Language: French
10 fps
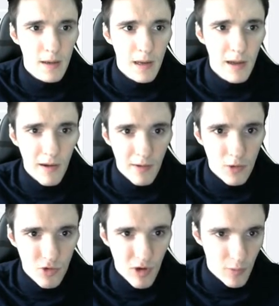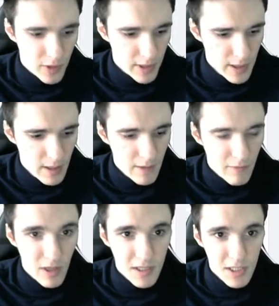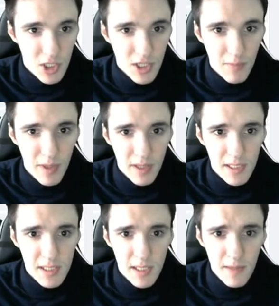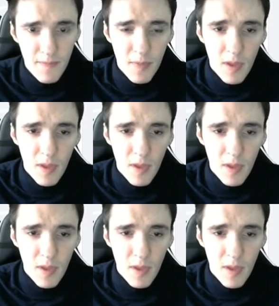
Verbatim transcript: Là, je vais remontrer. Vous voyez, si je tape BTC,